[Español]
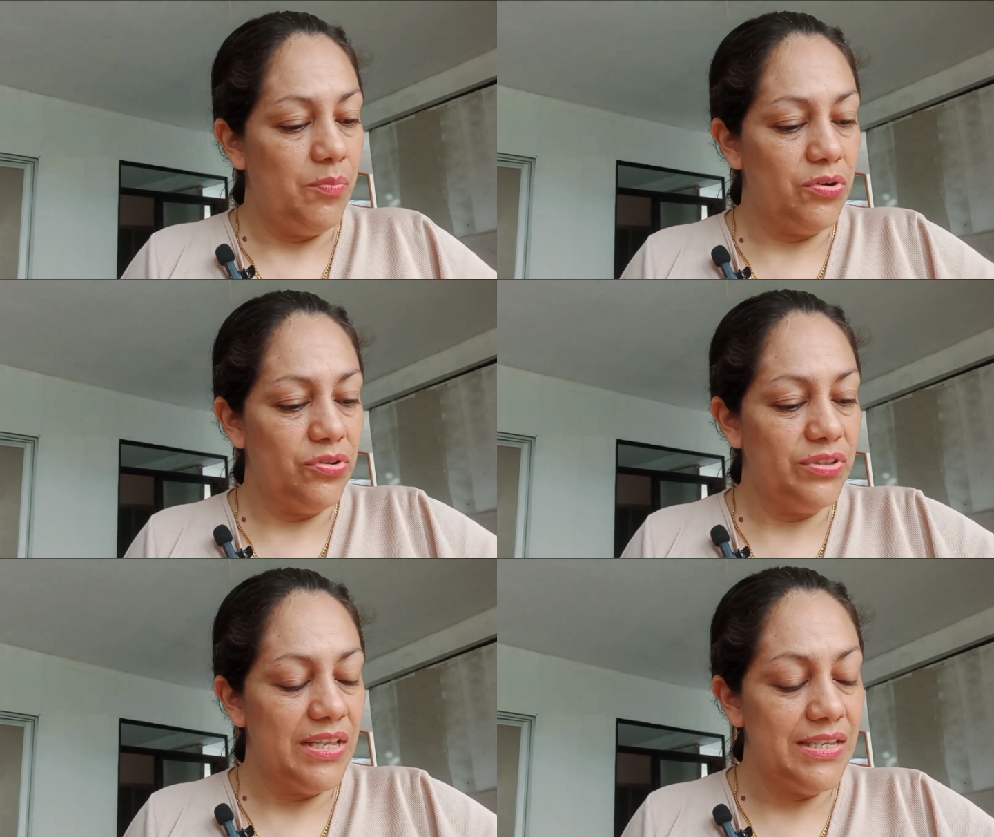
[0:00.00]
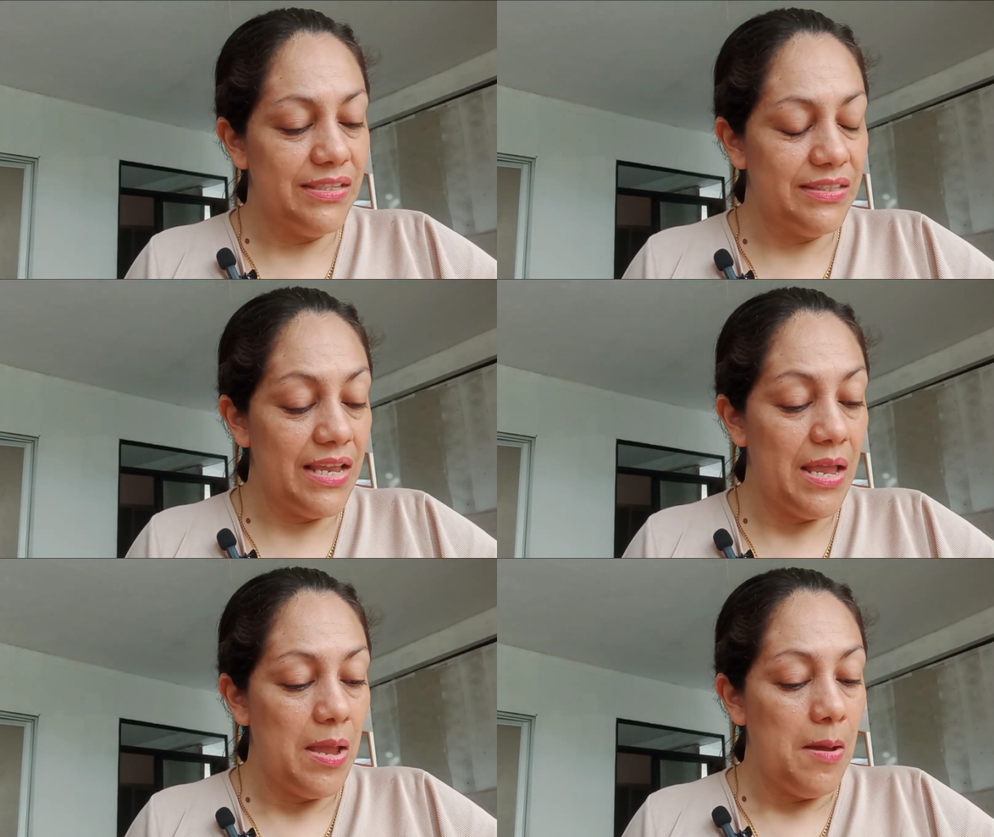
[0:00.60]
por donde
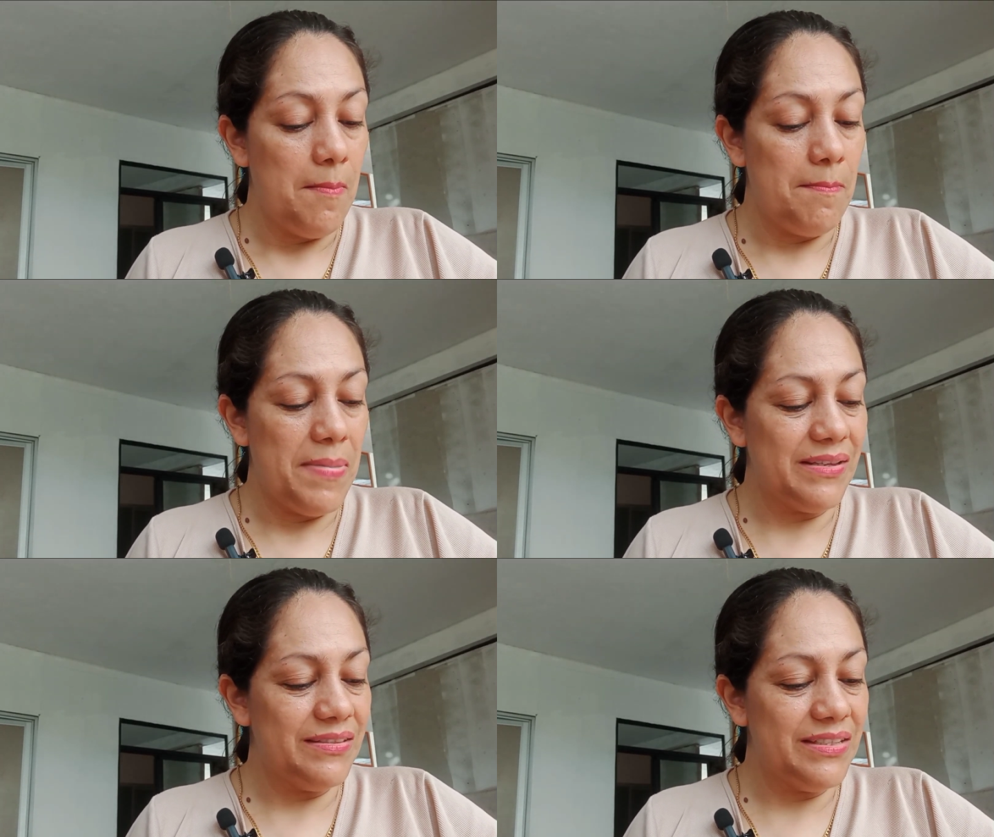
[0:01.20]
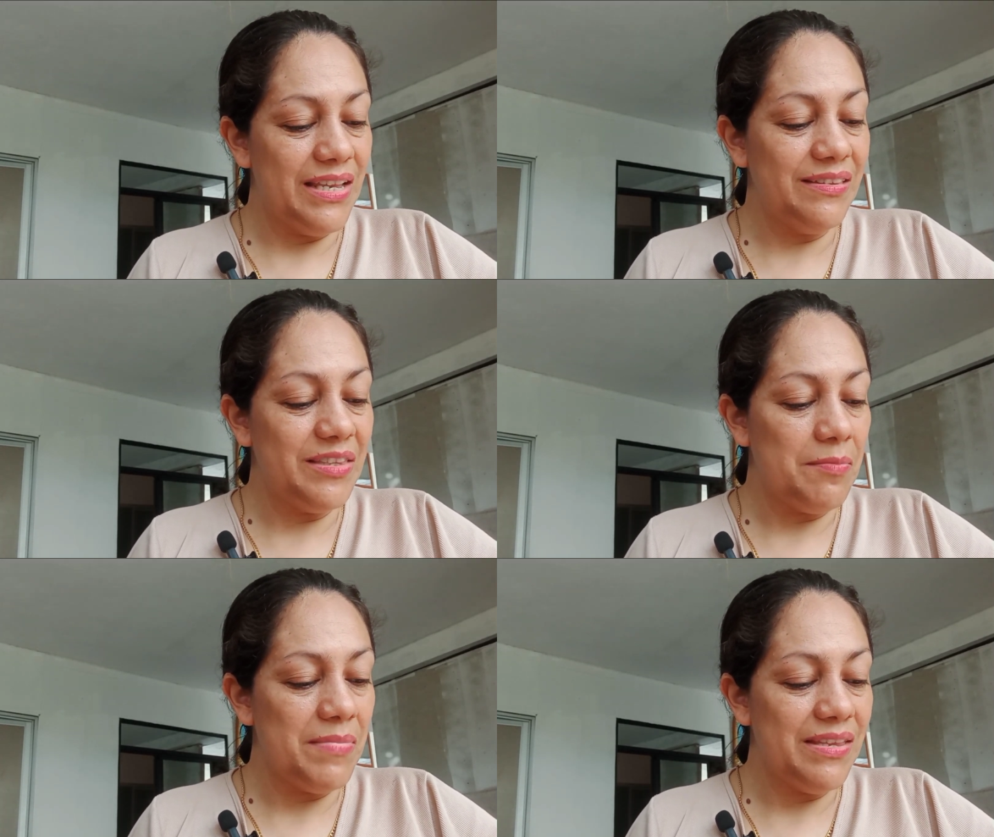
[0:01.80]
dice,
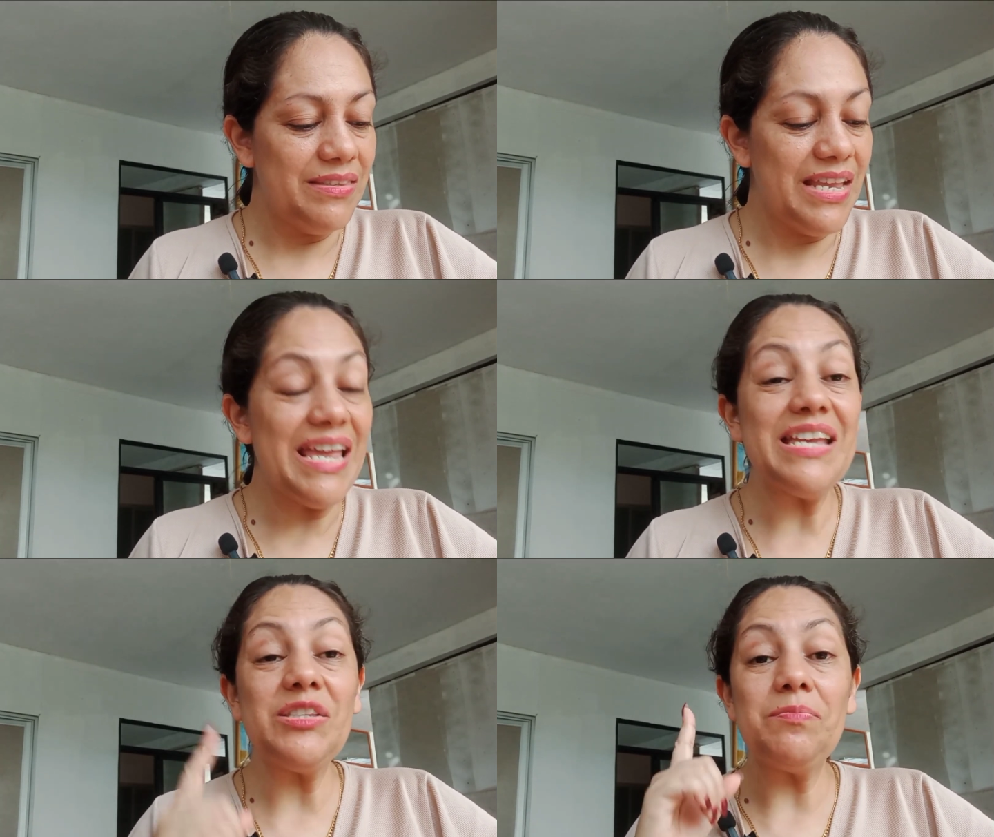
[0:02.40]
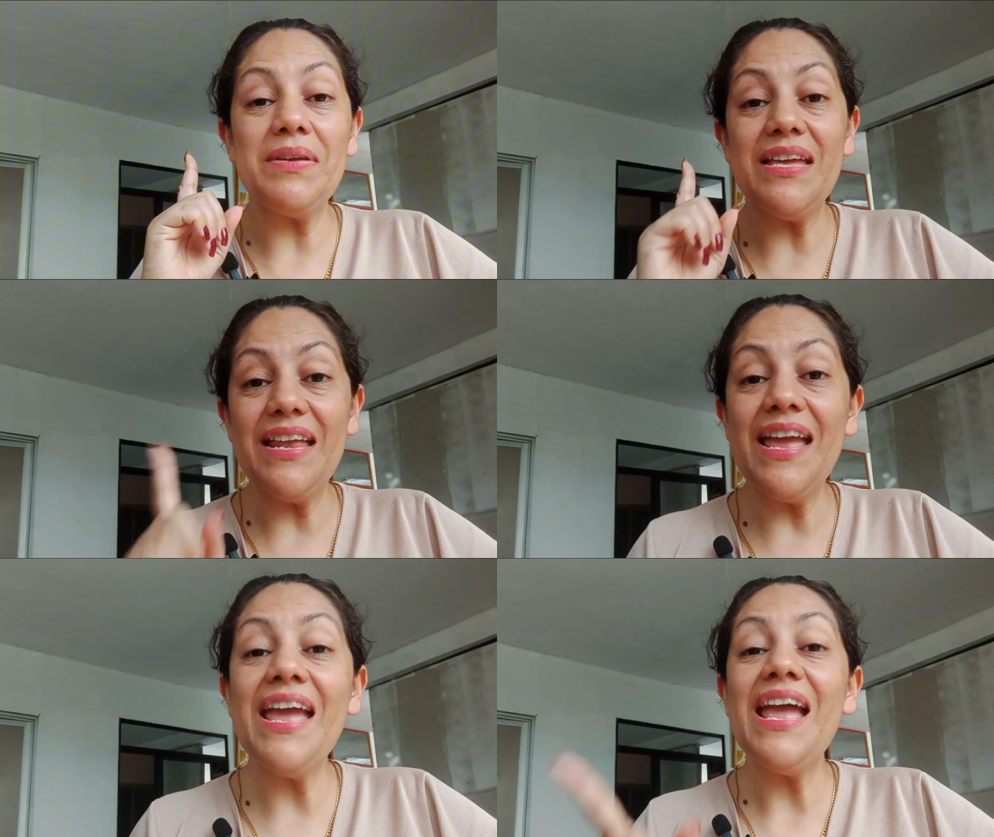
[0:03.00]
pacientemente
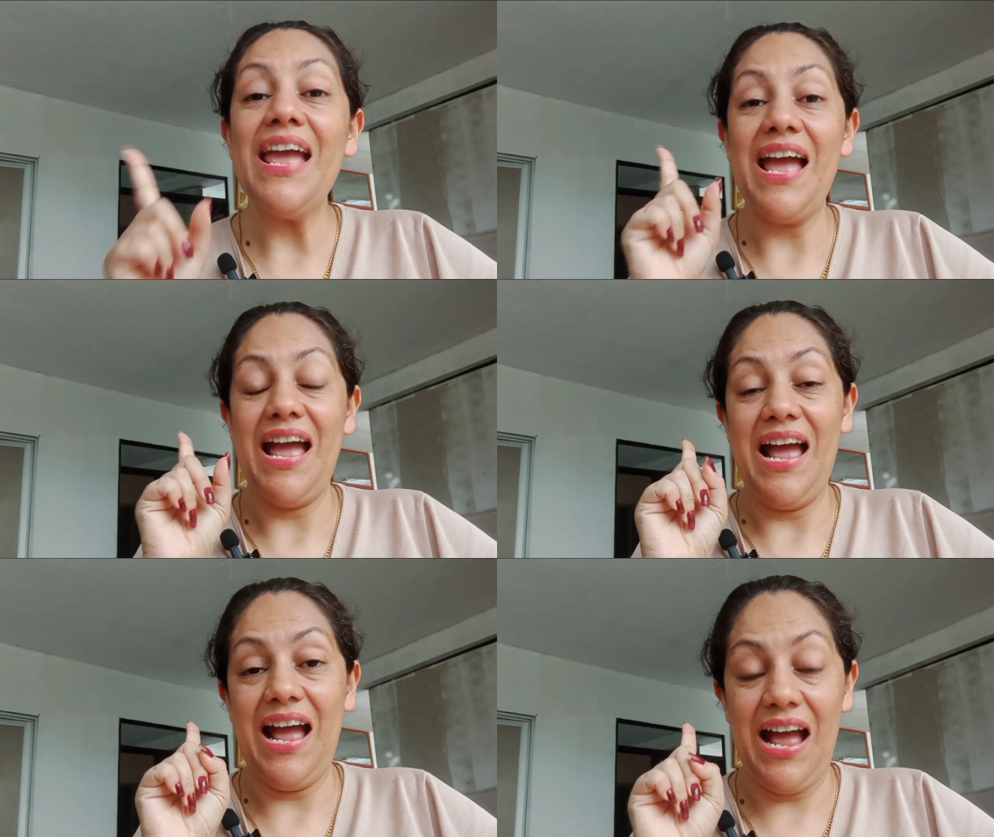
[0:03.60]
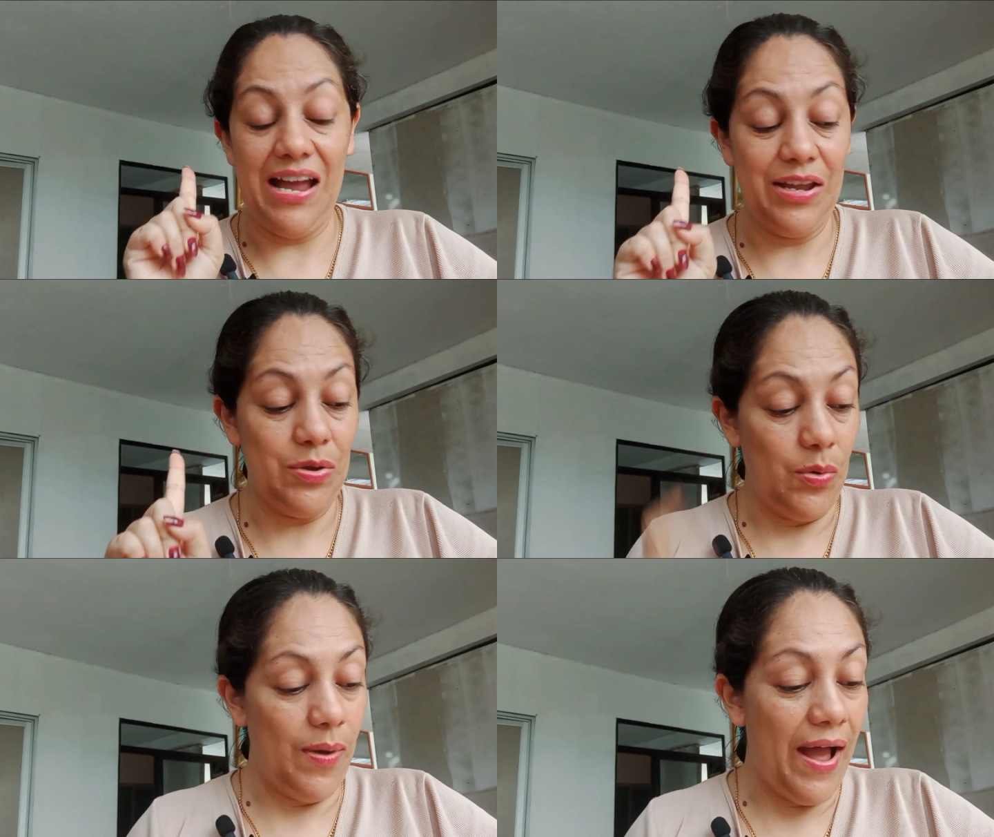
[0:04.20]
esperé a
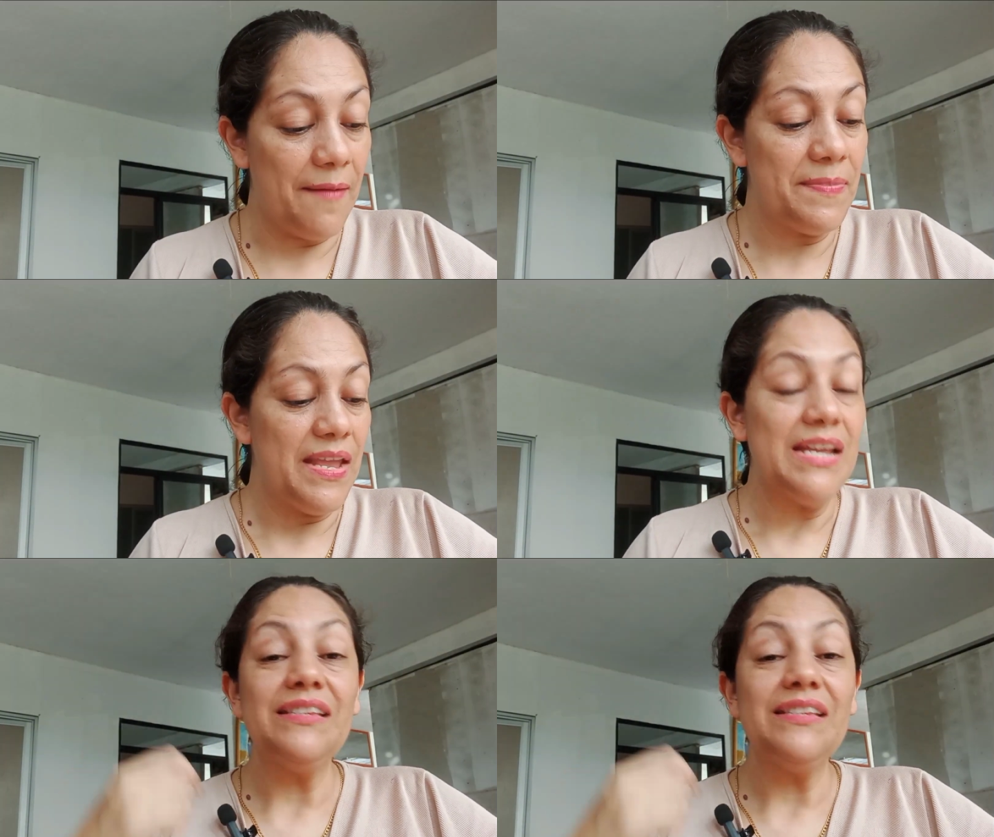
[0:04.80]
Jehová.